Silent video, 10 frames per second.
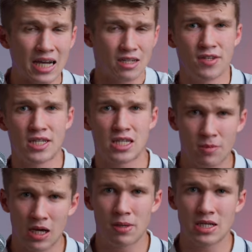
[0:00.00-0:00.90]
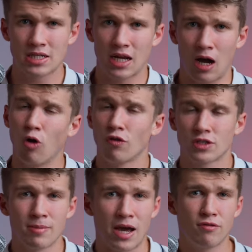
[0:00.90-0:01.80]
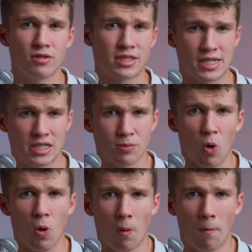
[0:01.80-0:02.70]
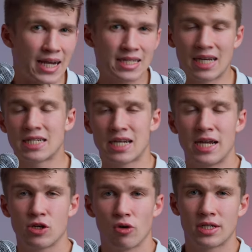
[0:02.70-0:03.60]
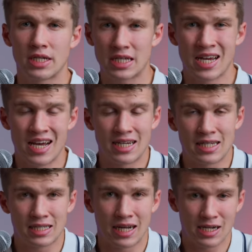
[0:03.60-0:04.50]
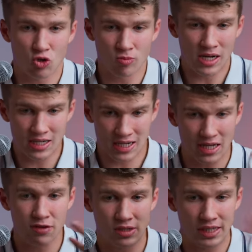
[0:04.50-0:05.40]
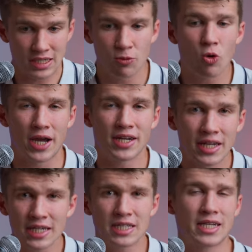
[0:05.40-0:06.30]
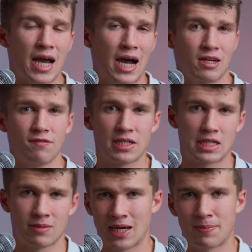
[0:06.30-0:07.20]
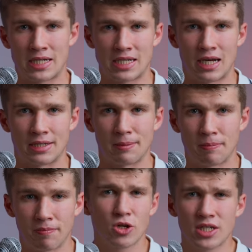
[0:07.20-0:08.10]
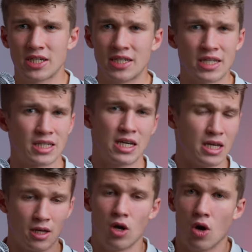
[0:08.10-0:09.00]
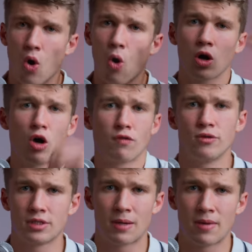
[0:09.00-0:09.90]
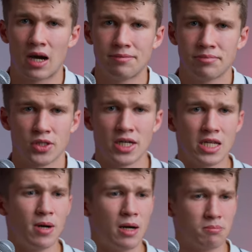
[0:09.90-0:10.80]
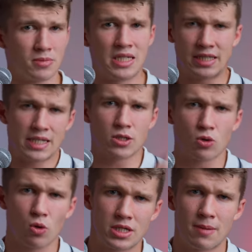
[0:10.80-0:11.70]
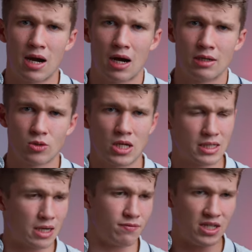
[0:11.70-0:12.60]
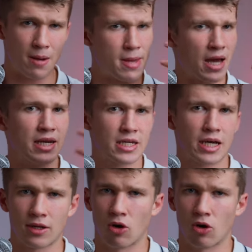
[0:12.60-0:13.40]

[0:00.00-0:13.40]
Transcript: 48 Megapixel auf dem iPhone 16 Pro zeigt ganz eindeutig, dass halt nun mal das iPhone 16 Pro keine richtigen 48 Megapixel hat. Ihr solltet ihn nicht hochauflösender machen, sondern lieber den Sensor größer machen, sodass dann wieder mehr Licht